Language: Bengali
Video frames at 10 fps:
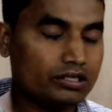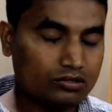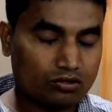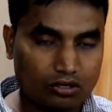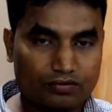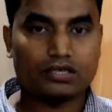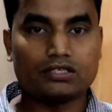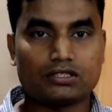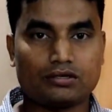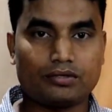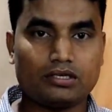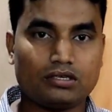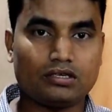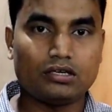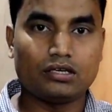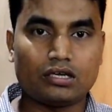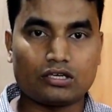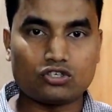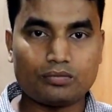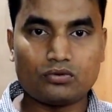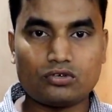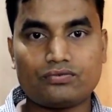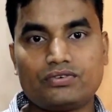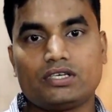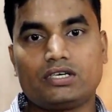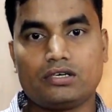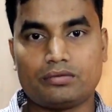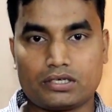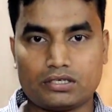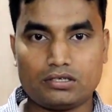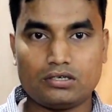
ঈদ অফার হিসাবে জি সম্পূর্ণ ফ্রি ডেলিভারি